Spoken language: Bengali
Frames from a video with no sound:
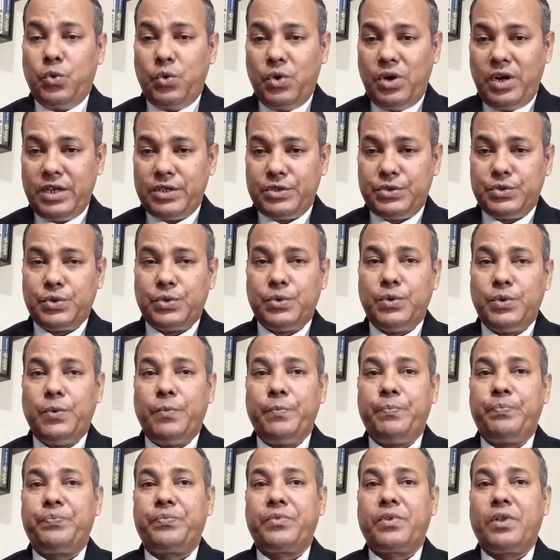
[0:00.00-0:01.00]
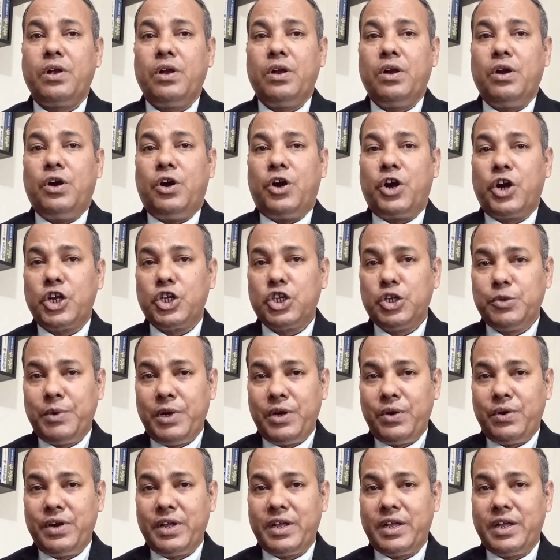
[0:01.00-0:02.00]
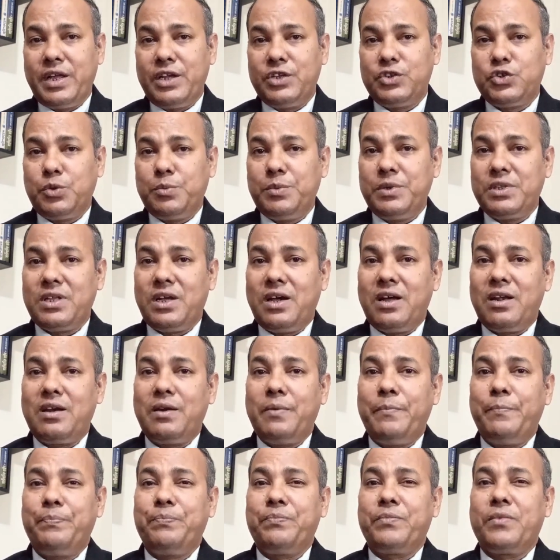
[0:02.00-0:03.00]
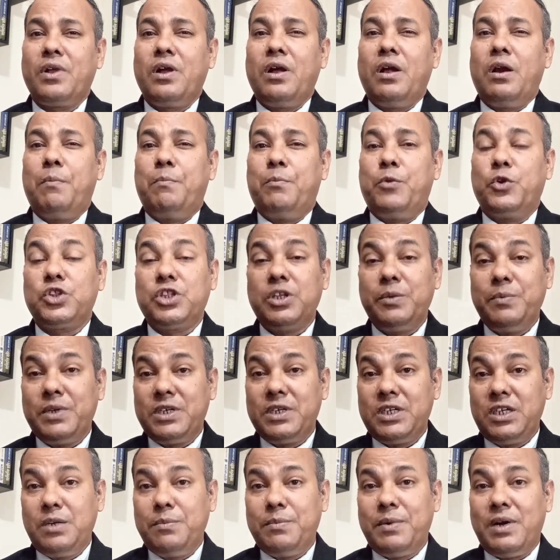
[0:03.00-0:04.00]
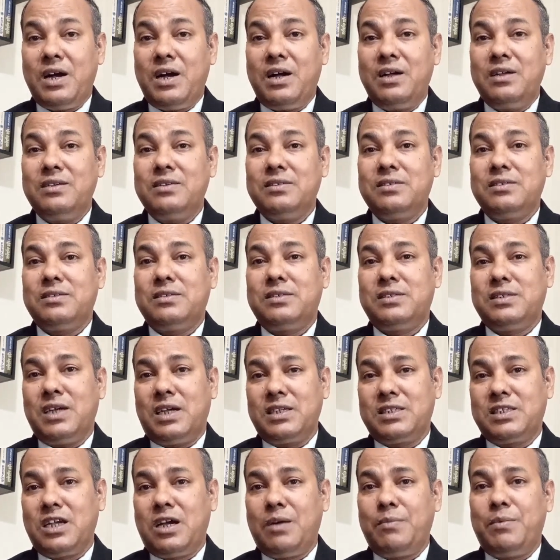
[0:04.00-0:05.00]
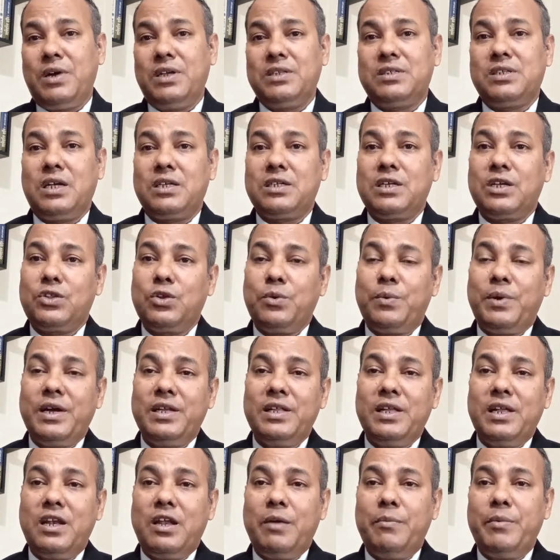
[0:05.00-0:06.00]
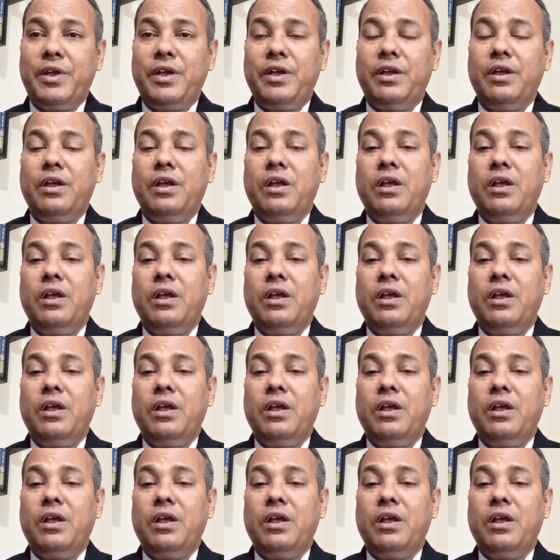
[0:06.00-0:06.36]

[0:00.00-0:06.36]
উল্লেখযোগ্য অনেক সময় অনেকের জমি তার প্রতিবেশী বা চাচা বা চাচাতো ভাইদের নামে